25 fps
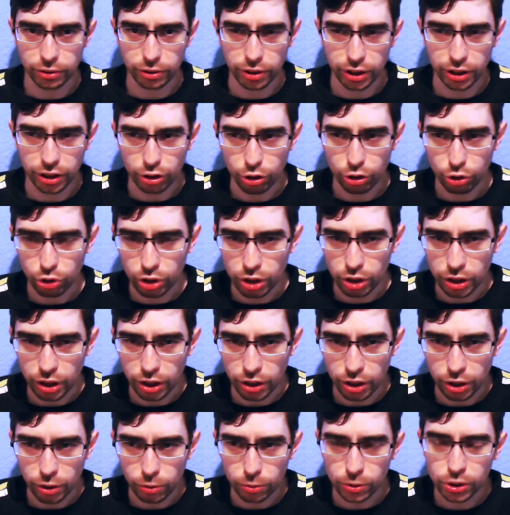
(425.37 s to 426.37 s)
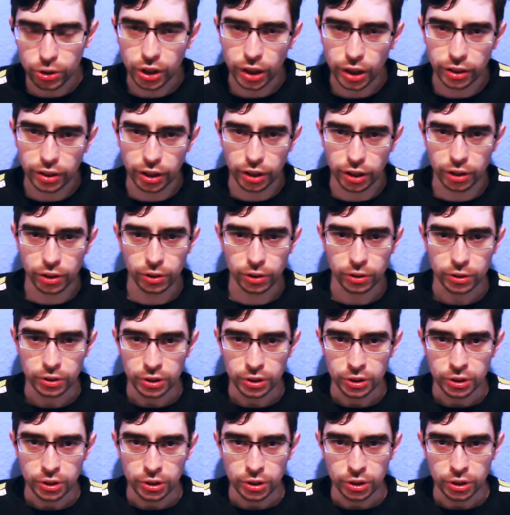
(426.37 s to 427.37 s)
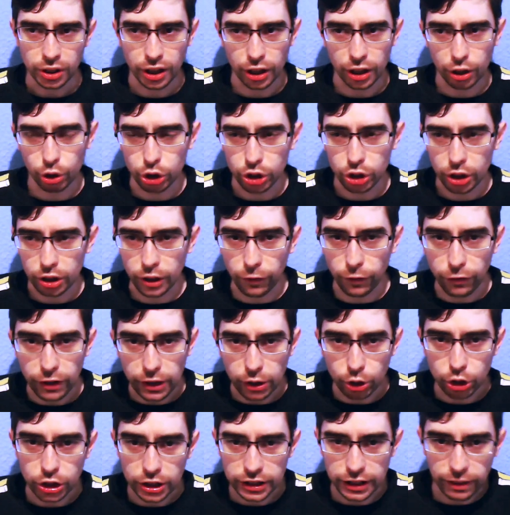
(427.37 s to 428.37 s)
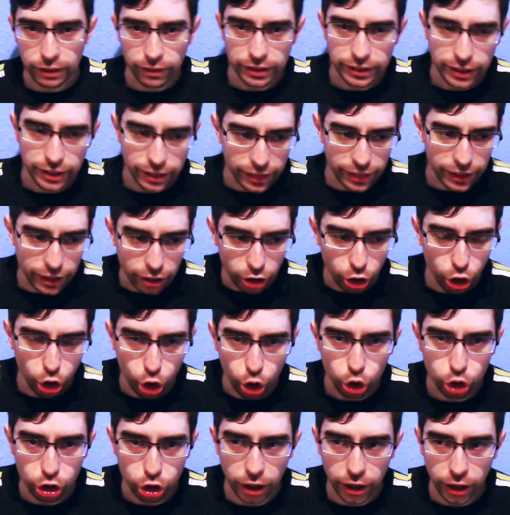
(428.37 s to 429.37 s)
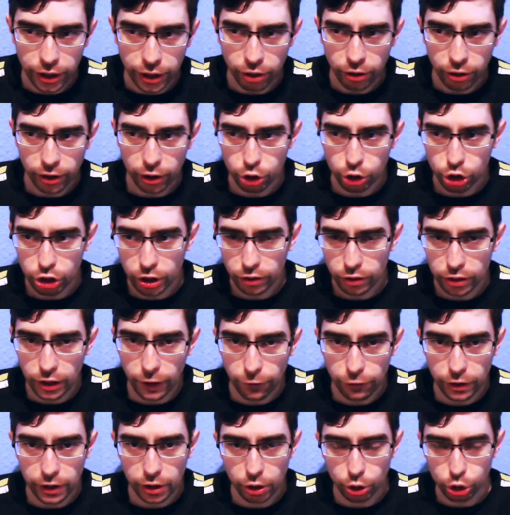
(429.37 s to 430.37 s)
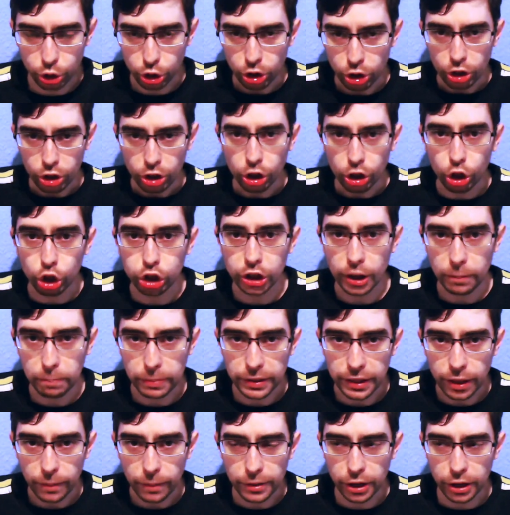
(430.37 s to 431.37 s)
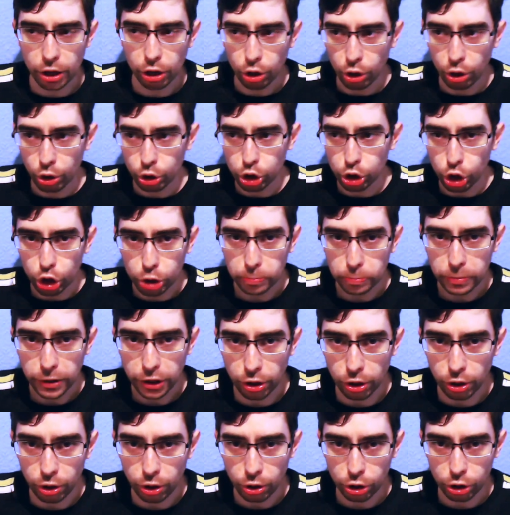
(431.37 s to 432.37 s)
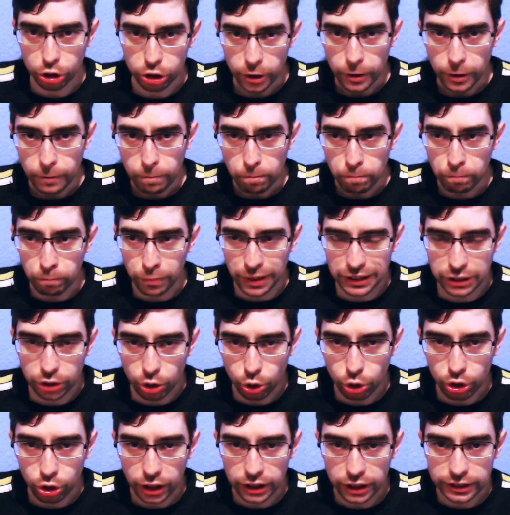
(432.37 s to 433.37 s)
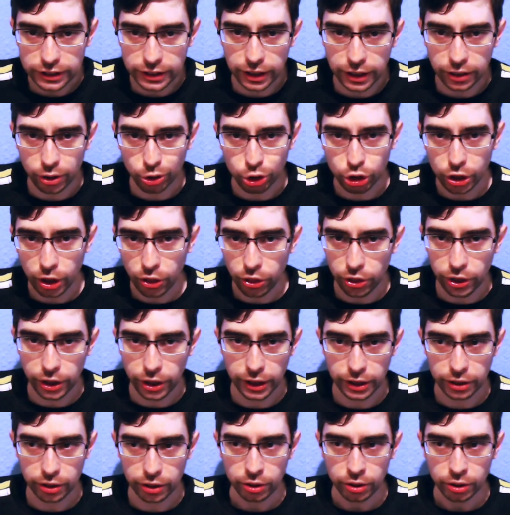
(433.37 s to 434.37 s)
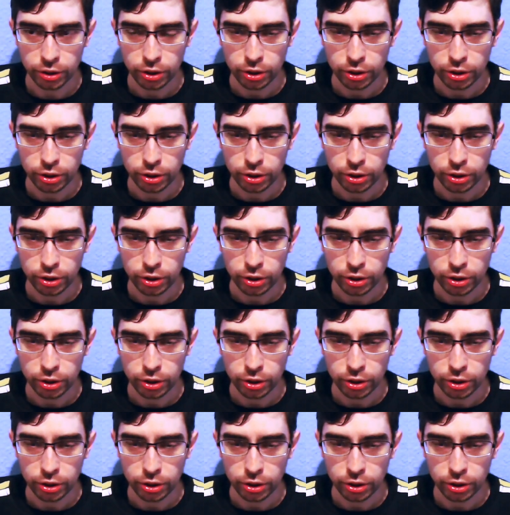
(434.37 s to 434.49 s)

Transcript: Que no tenía ningún sentido que los científicos estaban diciendo lo contrario, que los científicos, los epidemiólogos, los virólogos más contrastados decían